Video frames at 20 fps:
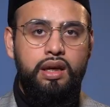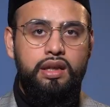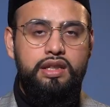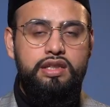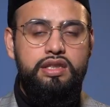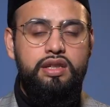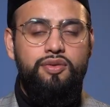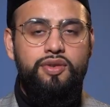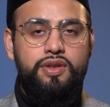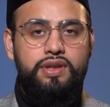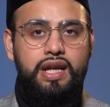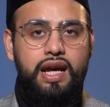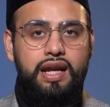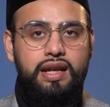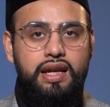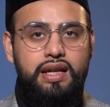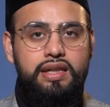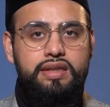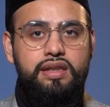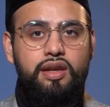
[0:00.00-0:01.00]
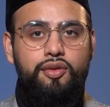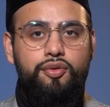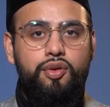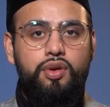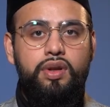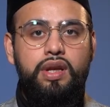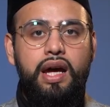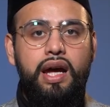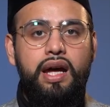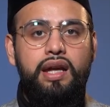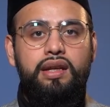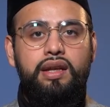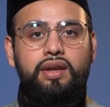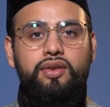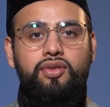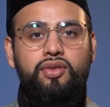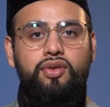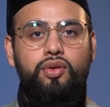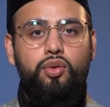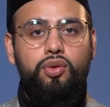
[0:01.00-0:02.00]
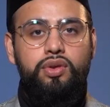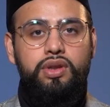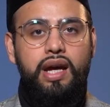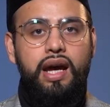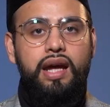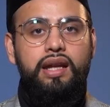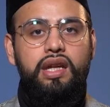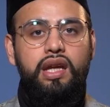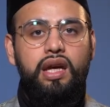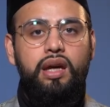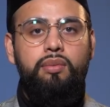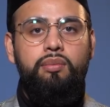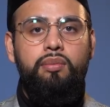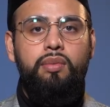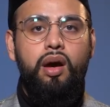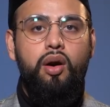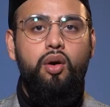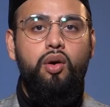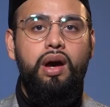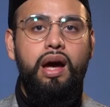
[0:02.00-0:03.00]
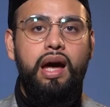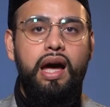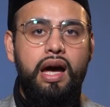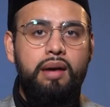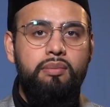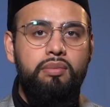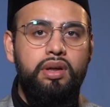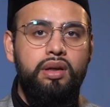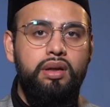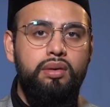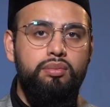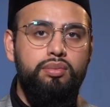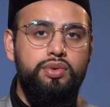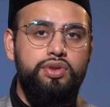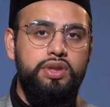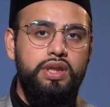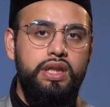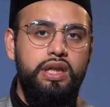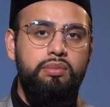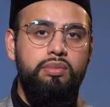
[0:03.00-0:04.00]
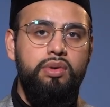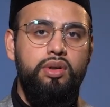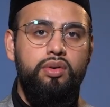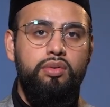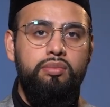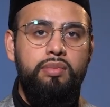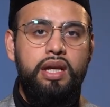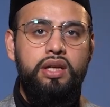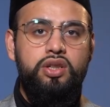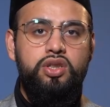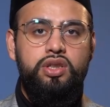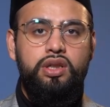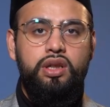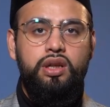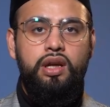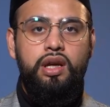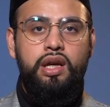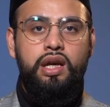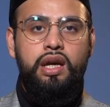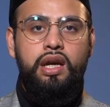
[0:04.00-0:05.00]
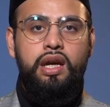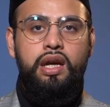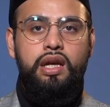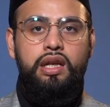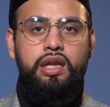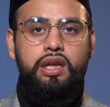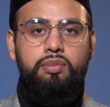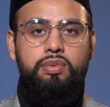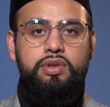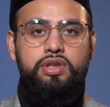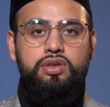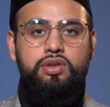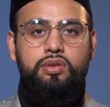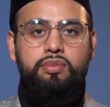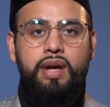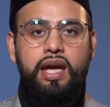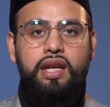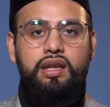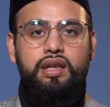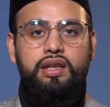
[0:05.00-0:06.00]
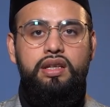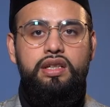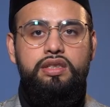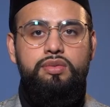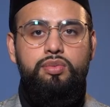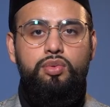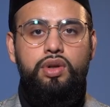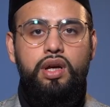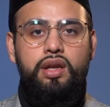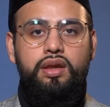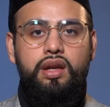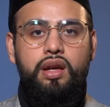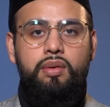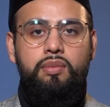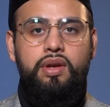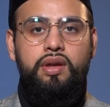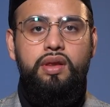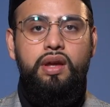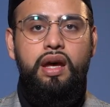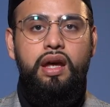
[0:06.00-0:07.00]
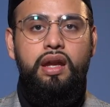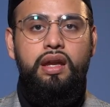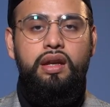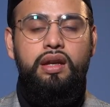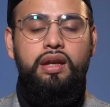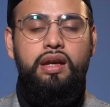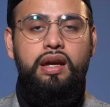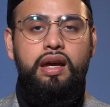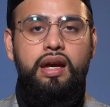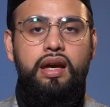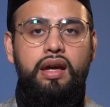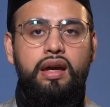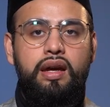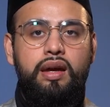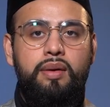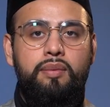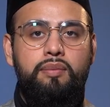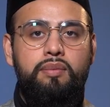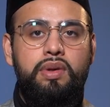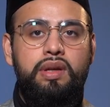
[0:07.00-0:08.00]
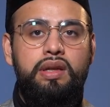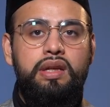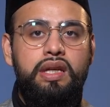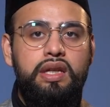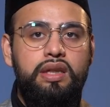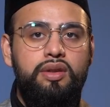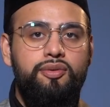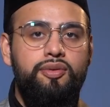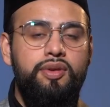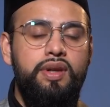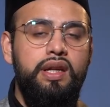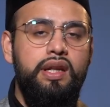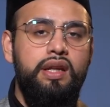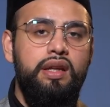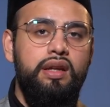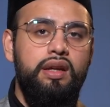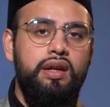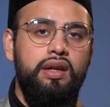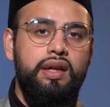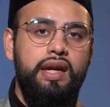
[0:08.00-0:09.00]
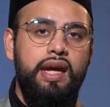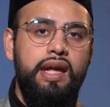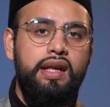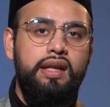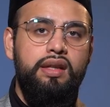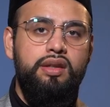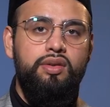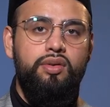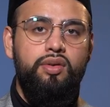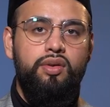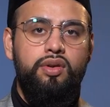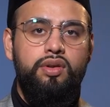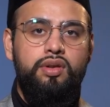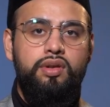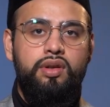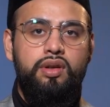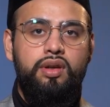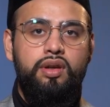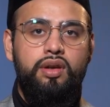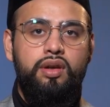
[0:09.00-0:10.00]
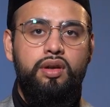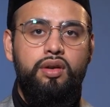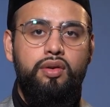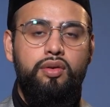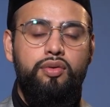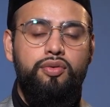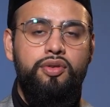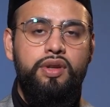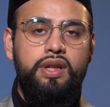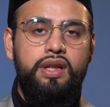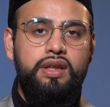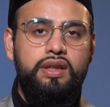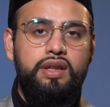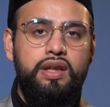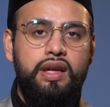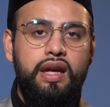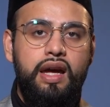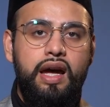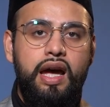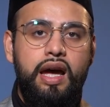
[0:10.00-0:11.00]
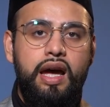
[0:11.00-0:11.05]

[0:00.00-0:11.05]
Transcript: Diese Fitrana ist dafür da, dass unter anderem auch arme Muslime und Menschen, die bis zum Ende des Monats Ramadan äh, nicht viel Geld und äh, viele Dinge